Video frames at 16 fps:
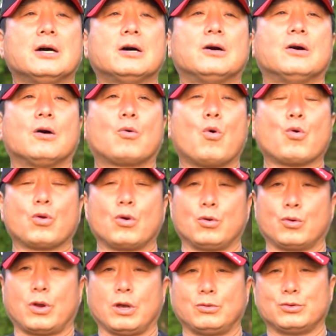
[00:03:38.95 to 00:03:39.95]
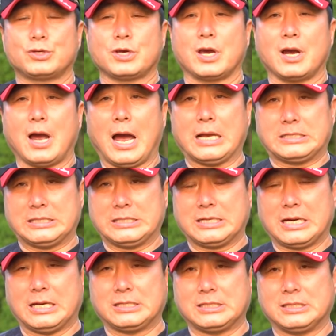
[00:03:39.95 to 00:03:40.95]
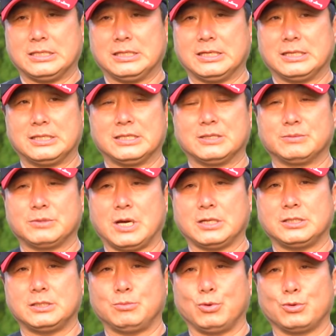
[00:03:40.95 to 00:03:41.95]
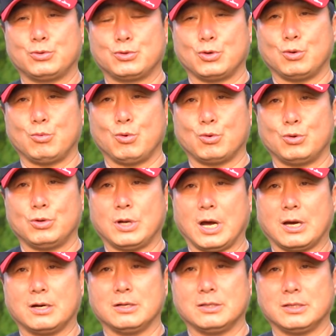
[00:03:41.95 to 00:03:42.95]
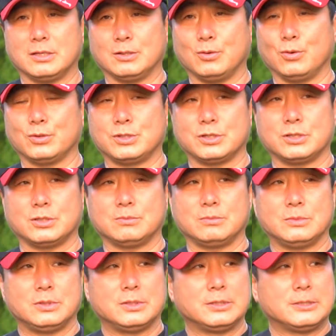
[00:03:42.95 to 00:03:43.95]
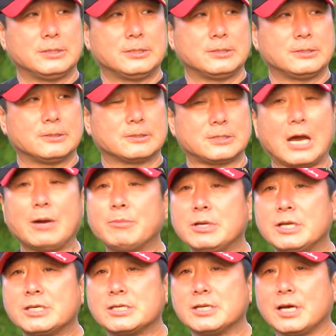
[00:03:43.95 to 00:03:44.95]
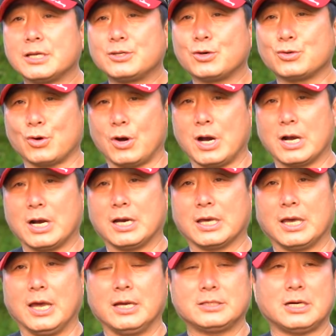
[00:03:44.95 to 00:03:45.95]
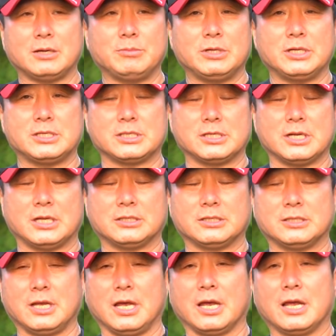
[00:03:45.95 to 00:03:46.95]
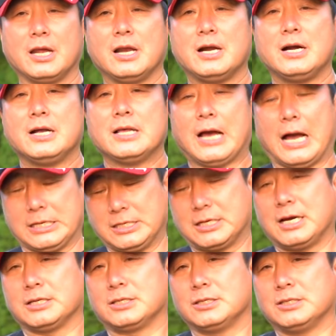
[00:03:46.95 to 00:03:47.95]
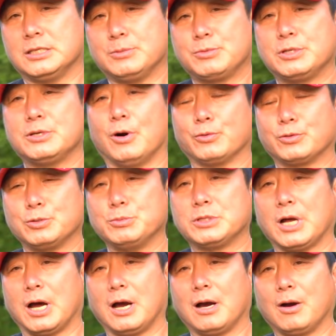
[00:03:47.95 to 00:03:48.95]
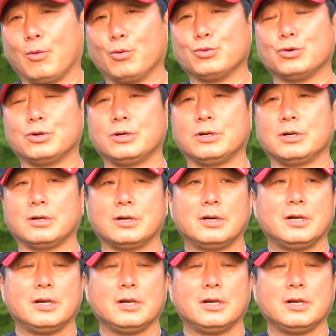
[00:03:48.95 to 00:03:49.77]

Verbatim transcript: 어, 공교롭게도 제가 아직까지 지금 45.5를 낚은 뒤로 지금 3일이 지났죠 정확하게 3일이 지났는데 아직까지는 입질이 없습니다 오늘